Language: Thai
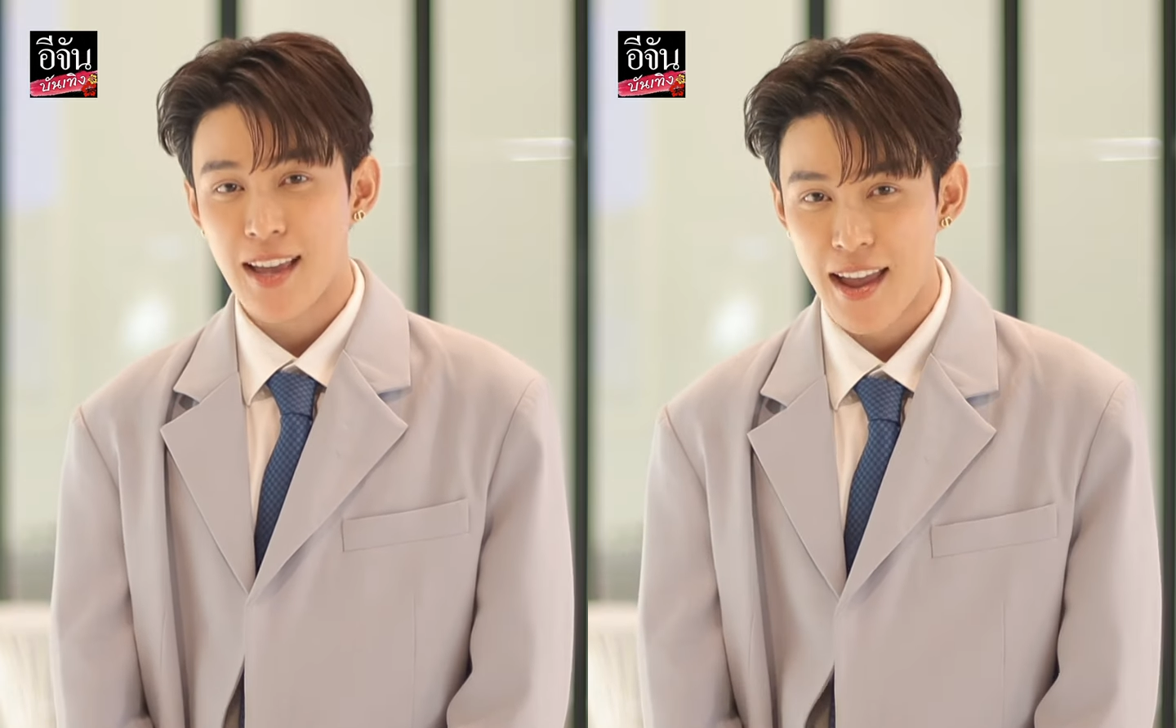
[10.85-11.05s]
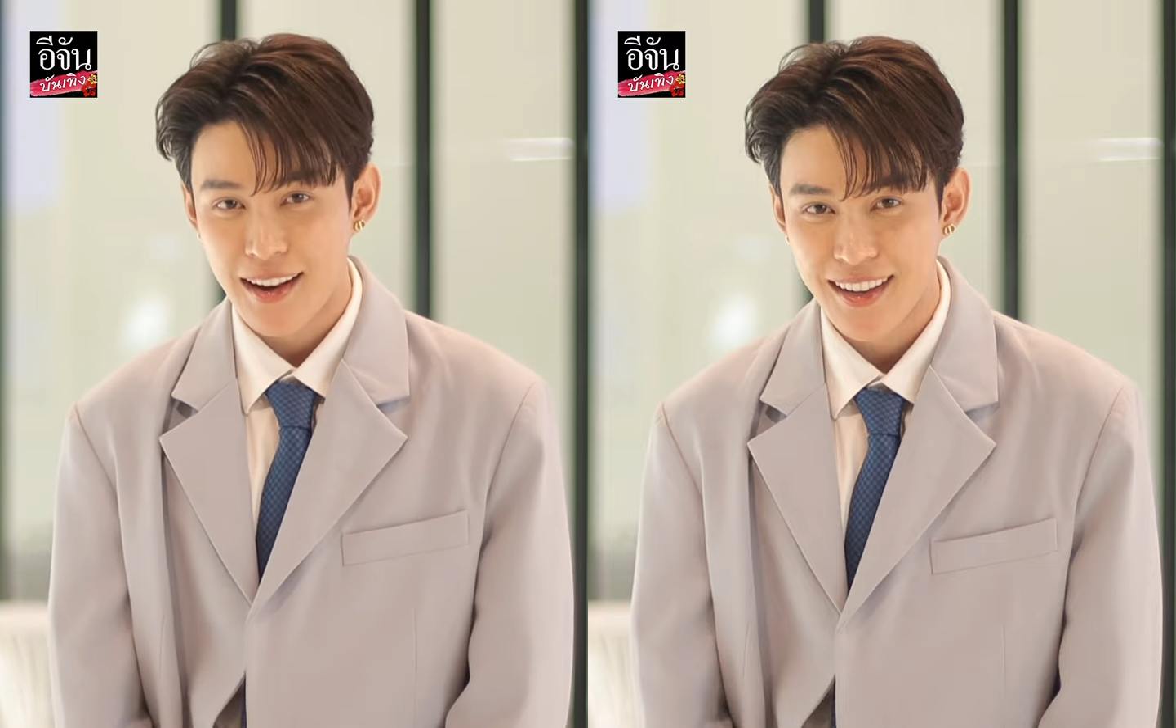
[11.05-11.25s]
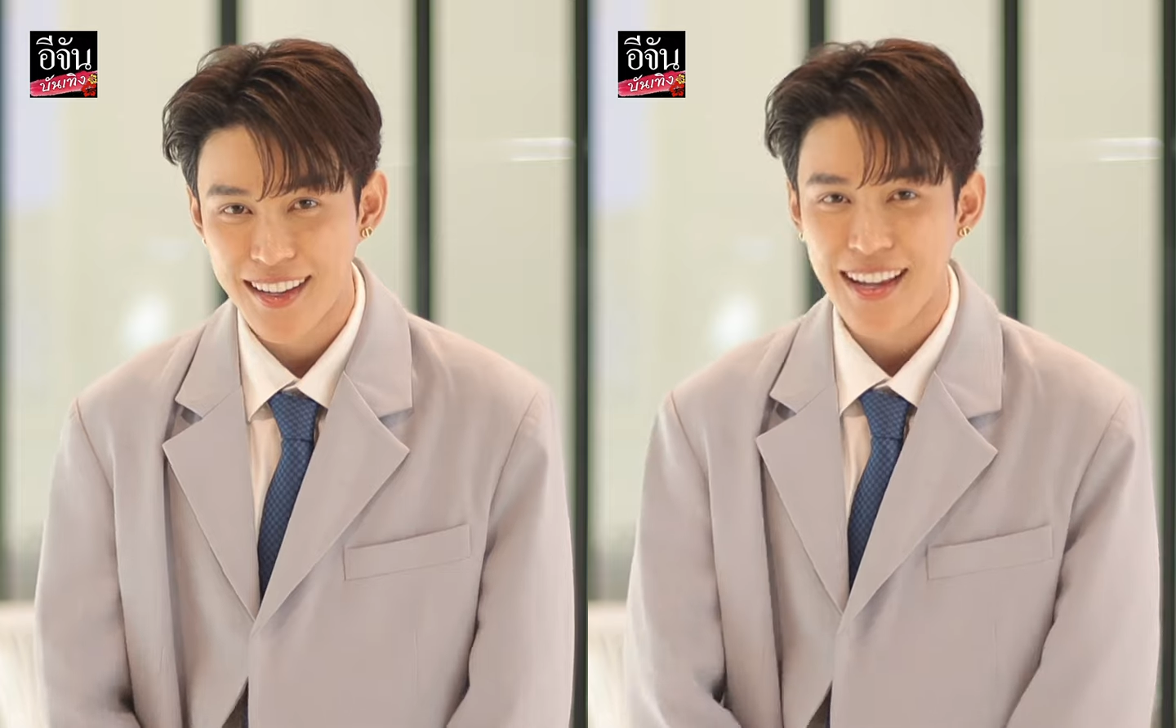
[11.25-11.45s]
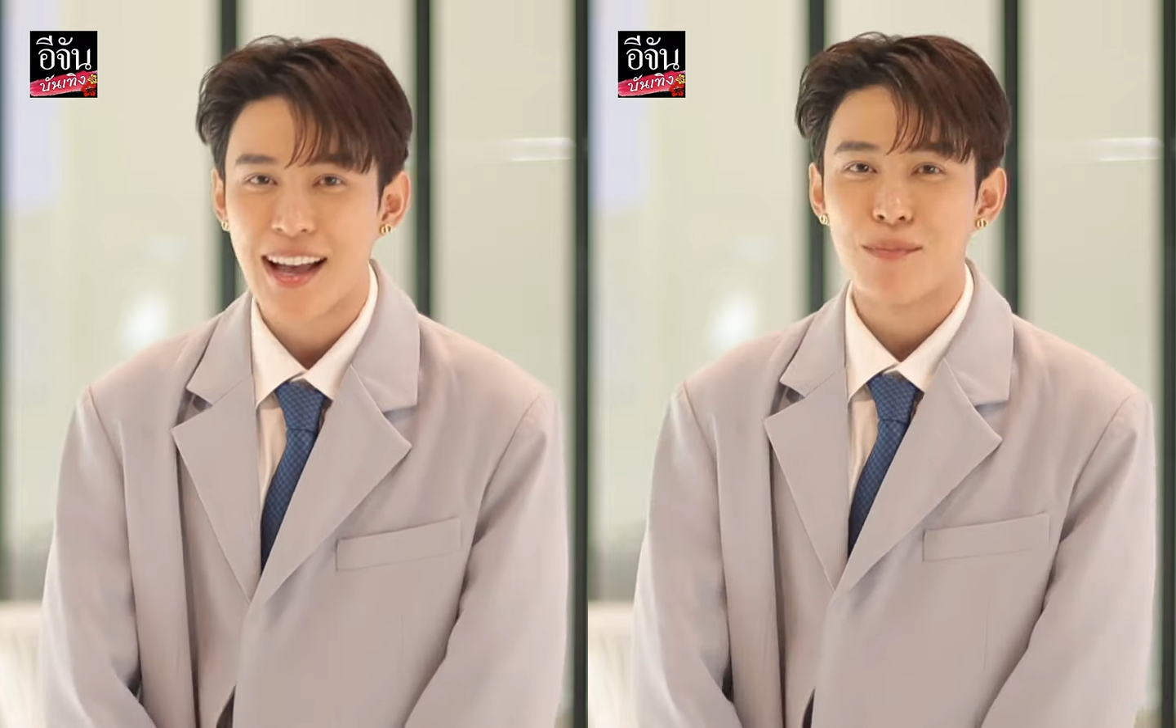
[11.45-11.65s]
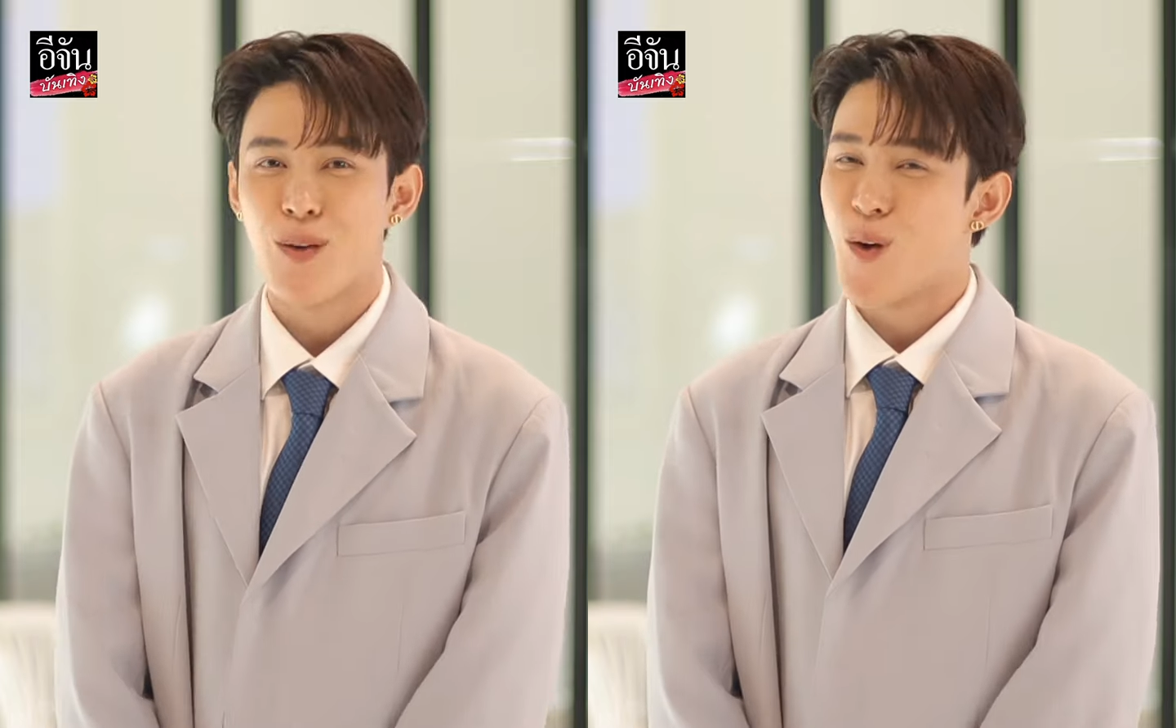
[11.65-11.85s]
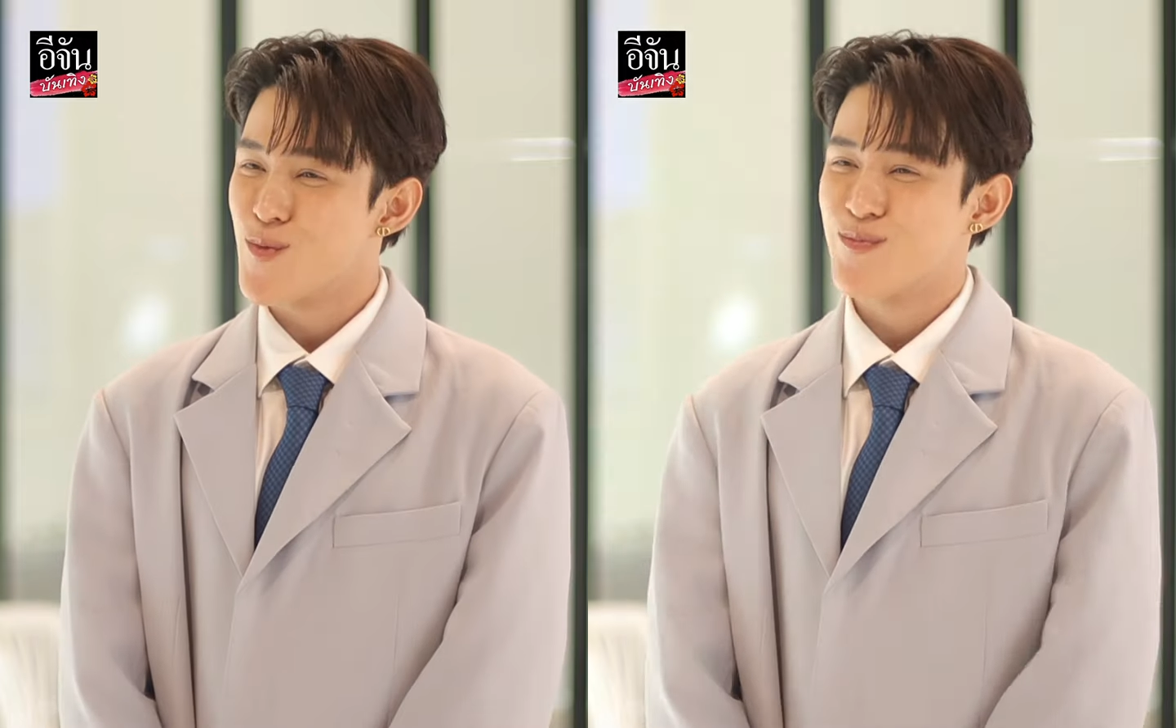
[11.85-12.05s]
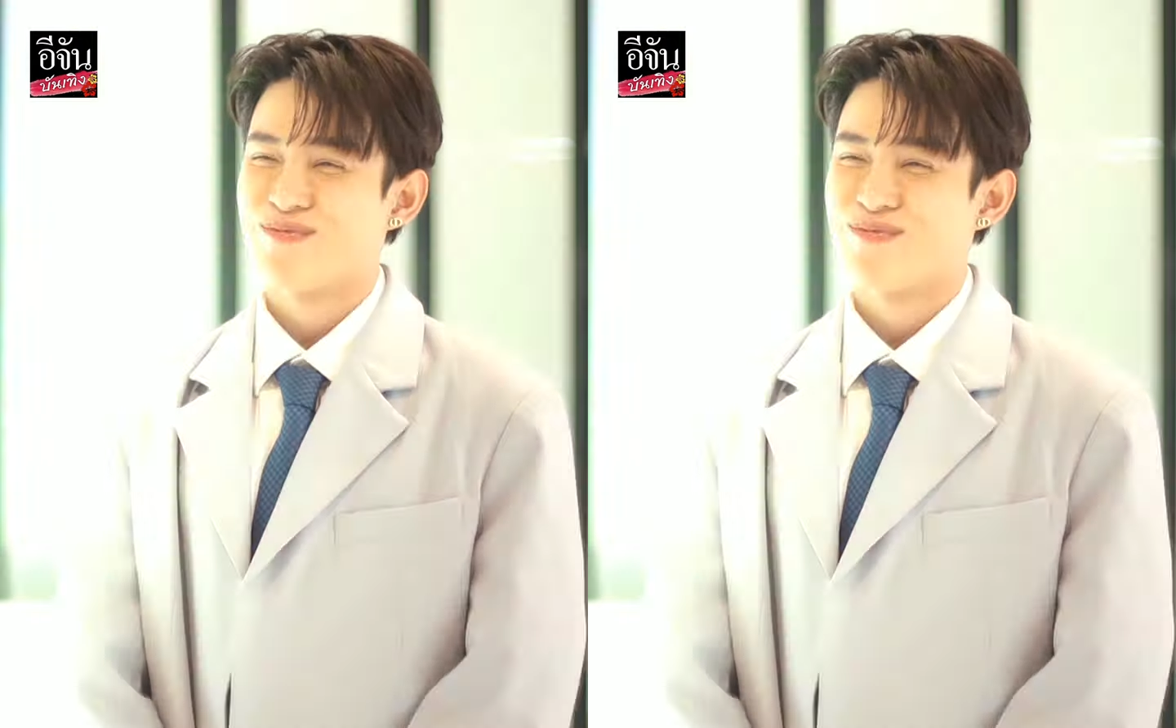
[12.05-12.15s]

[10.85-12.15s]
แสงนะครับผม